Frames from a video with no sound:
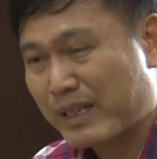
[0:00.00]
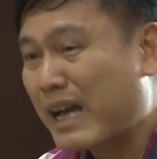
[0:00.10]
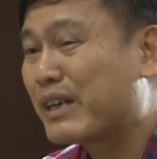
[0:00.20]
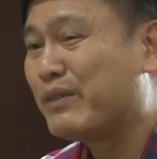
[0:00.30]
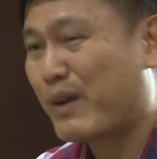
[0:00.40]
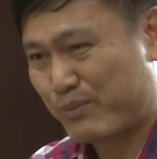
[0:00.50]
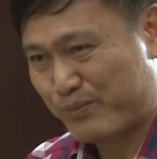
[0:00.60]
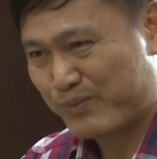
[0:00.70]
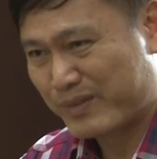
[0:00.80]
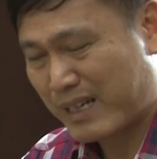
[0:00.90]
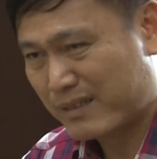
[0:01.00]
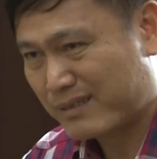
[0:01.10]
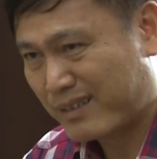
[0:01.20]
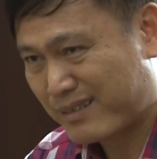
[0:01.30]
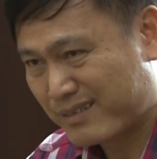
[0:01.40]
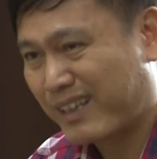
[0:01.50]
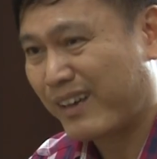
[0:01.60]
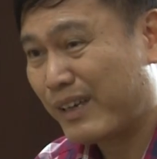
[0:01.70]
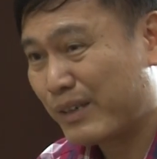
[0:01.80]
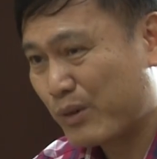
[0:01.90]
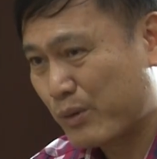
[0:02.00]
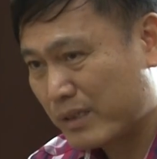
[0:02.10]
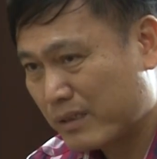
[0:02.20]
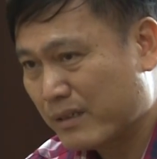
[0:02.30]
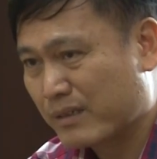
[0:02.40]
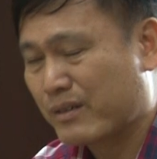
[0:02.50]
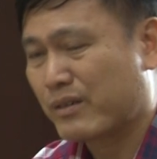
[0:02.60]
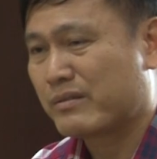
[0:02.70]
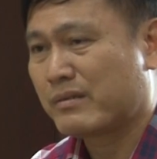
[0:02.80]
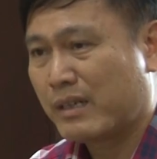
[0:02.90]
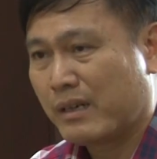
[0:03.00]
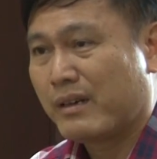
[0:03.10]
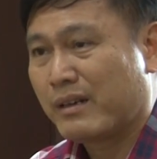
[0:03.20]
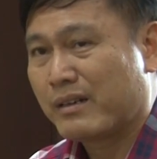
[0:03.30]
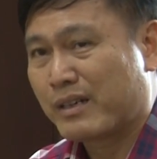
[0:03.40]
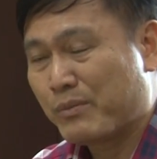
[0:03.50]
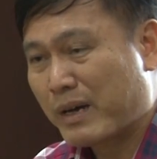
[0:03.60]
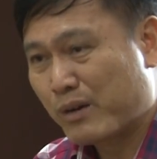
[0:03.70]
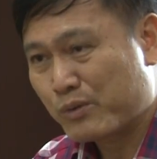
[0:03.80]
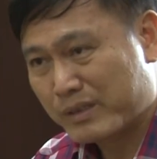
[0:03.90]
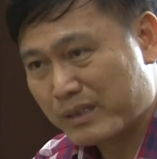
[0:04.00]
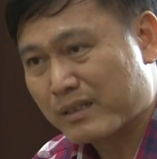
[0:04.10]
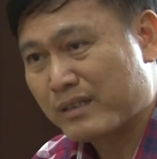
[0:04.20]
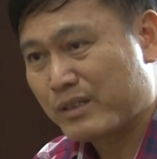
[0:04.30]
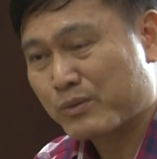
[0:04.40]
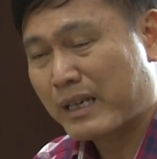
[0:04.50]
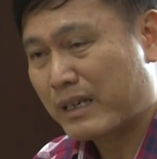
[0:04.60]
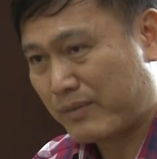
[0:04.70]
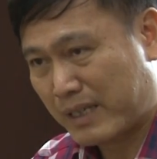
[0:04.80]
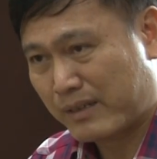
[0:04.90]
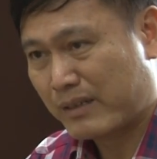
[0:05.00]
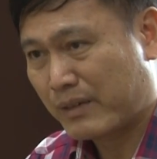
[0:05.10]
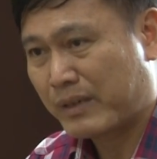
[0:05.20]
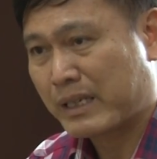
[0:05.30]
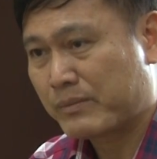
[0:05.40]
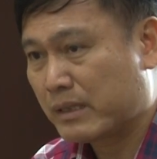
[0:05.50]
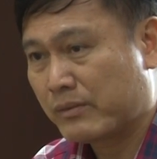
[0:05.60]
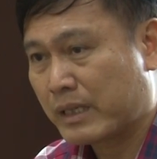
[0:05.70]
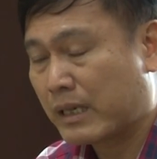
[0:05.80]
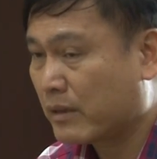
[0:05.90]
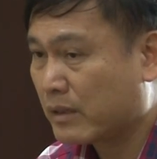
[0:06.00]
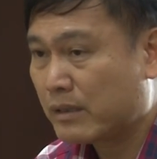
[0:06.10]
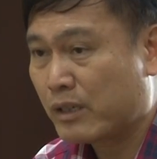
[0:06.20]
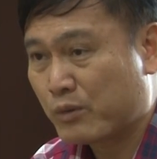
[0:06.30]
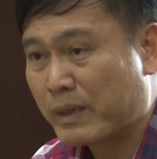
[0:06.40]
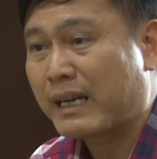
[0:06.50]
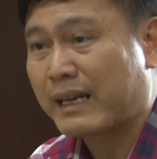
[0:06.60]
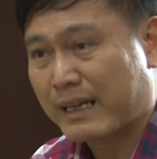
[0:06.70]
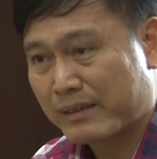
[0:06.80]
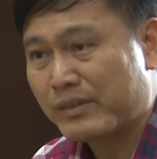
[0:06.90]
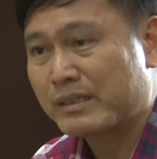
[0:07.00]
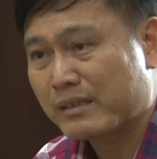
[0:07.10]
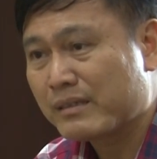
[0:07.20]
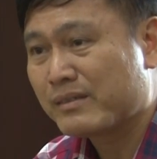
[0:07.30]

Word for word: đang hy vọng là sẽ tổ chức được còn nếu mà không tổ chức được thì chúng ta lại phải là phải tạm dừng vì cái đó là điều bất khả kháng về dịch